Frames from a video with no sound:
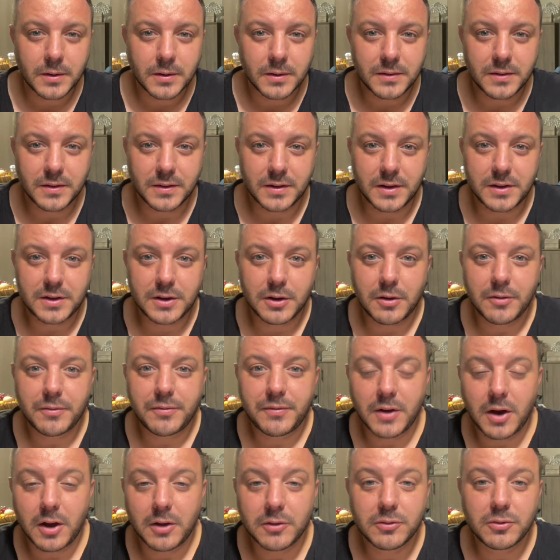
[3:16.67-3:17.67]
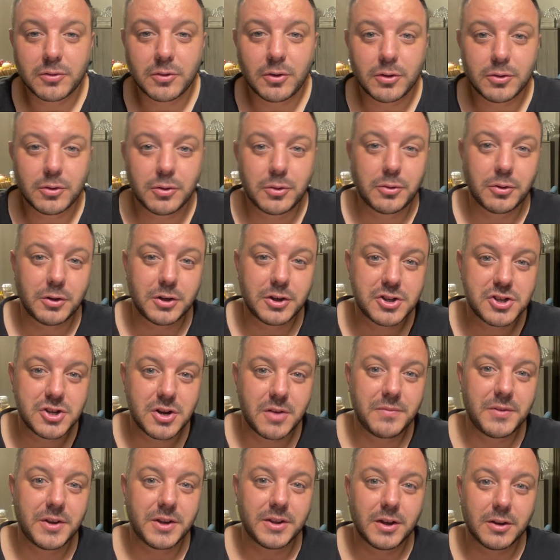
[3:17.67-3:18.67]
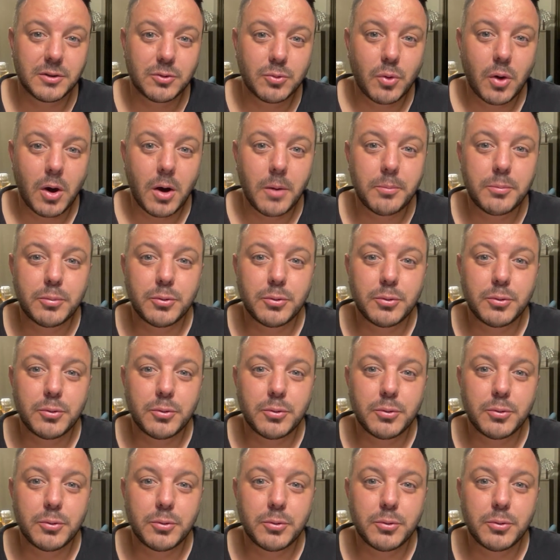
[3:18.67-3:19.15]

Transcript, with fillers: C'est-à-dire faire en sorte que les gens viennent à toi